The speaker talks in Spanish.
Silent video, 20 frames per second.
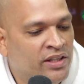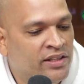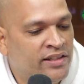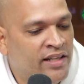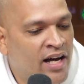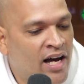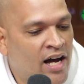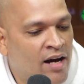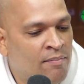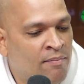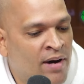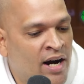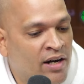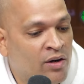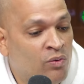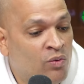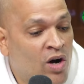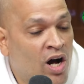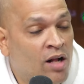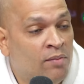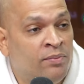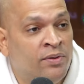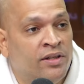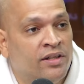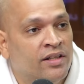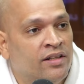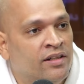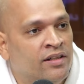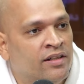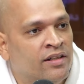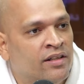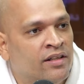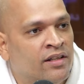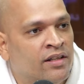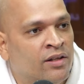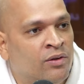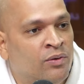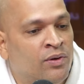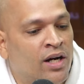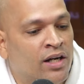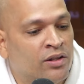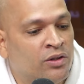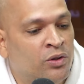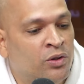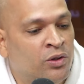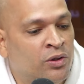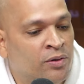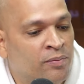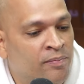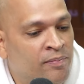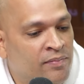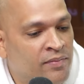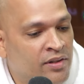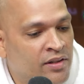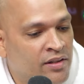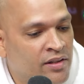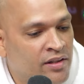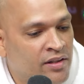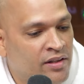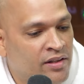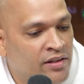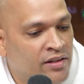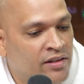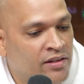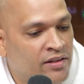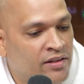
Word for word: está Mark Wahlberg, sí. que es un actor. Pero yo que